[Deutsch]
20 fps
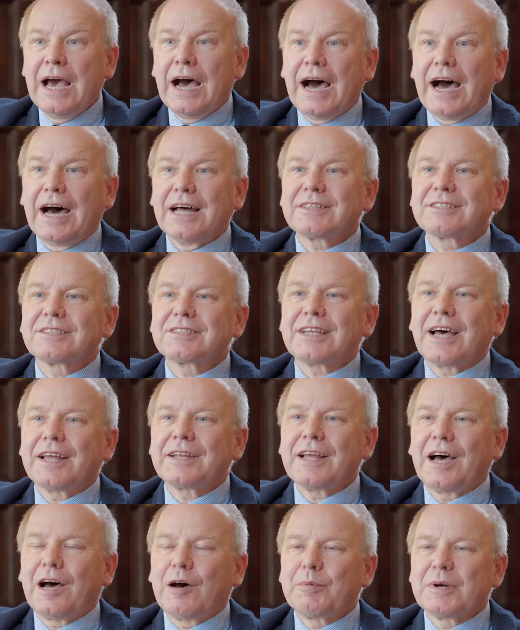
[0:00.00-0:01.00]
hat
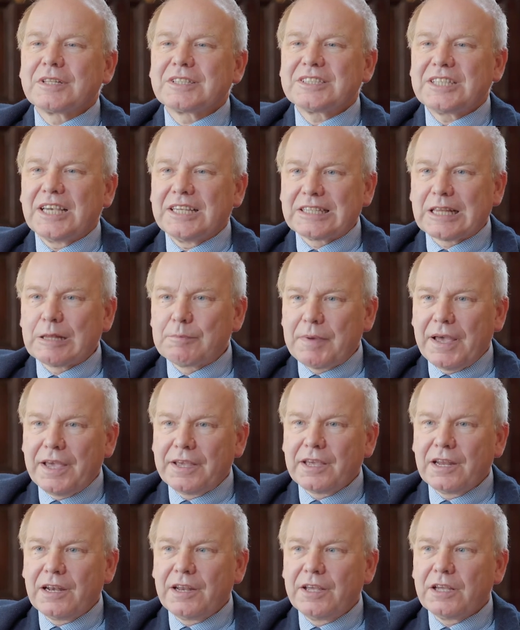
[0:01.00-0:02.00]
dann aber Zettel
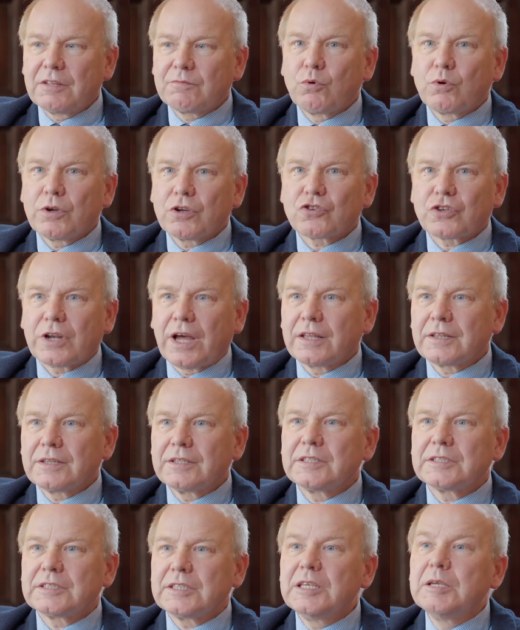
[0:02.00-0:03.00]
beigelegt, wo
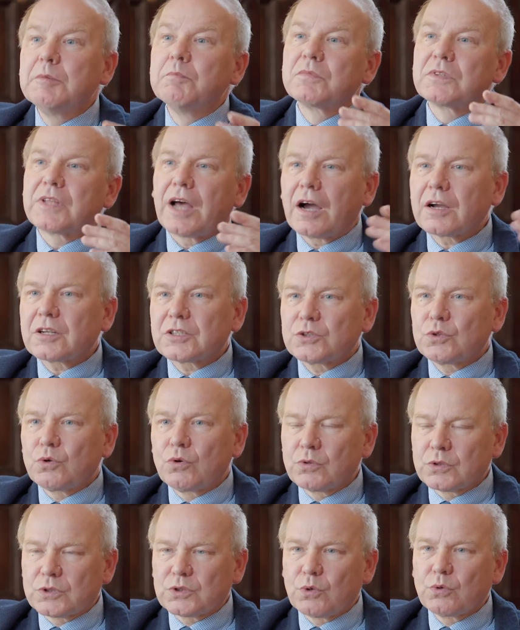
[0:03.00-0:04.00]
gestanden ist, im Takt
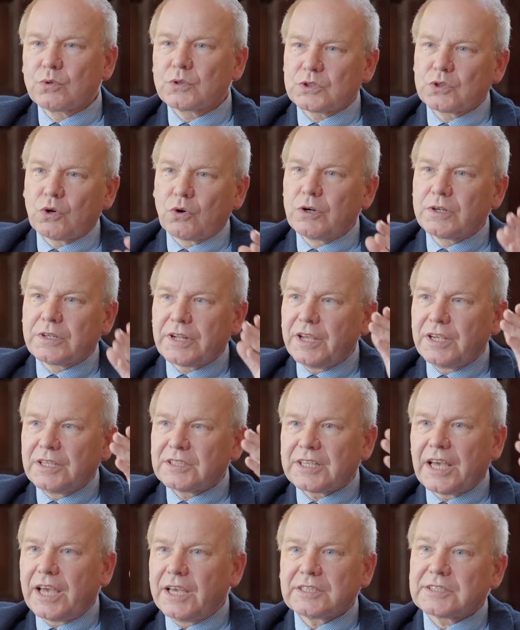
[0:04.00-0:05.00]
so und so sollte
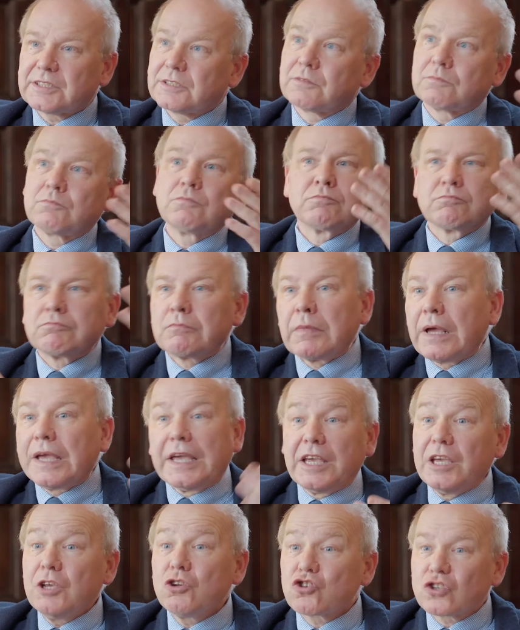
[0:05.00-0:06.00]
es heißen
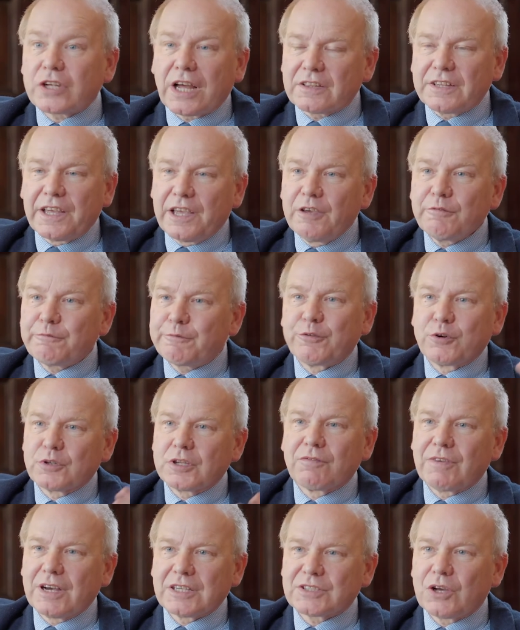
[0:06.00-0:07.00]
E statt F
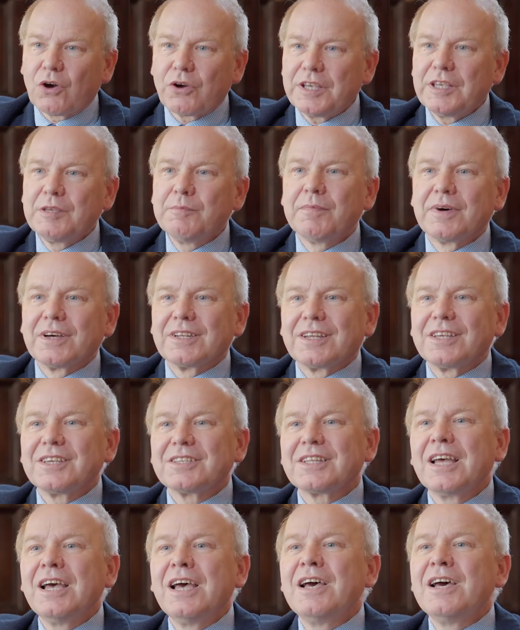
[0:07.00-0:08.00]
oder was auch immer,
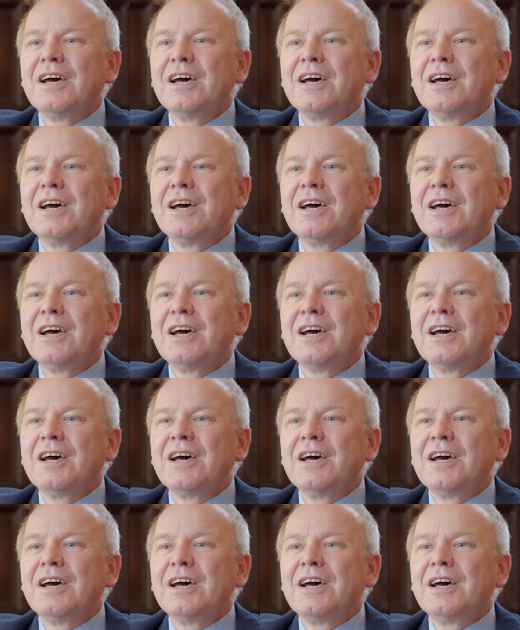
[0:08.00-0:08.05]
nicht?